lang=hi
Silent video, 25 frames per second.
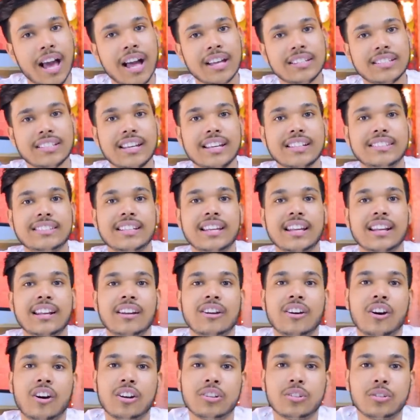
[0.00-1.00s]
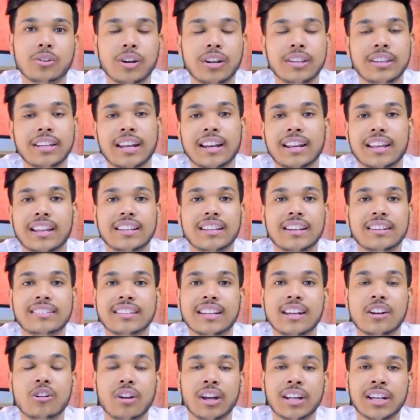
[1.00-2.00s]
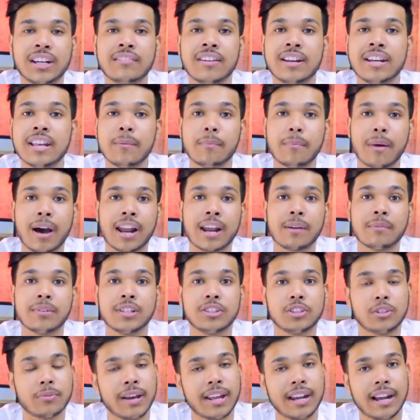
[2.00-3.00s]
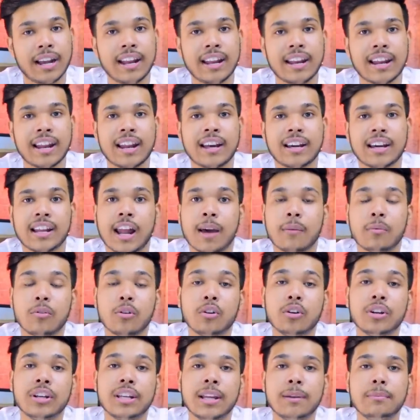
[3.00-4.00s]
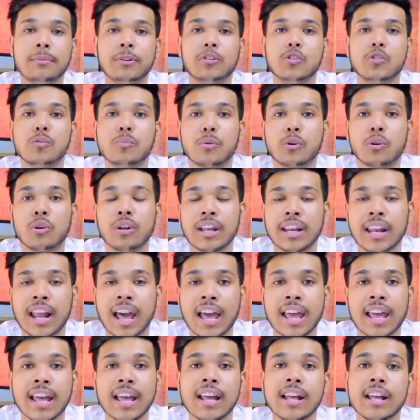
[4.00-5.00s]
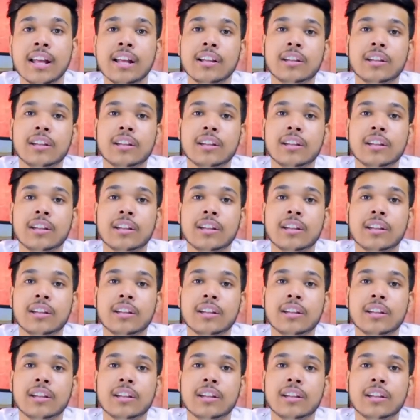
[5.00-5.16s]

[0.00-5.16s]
आज ही है सेल और थोड़ी देर के अंदर सेल लगने वाली है बारह बजे तो भाई रेडी रहना अगर आप लोगों को रियलमी टू प्रो लेना है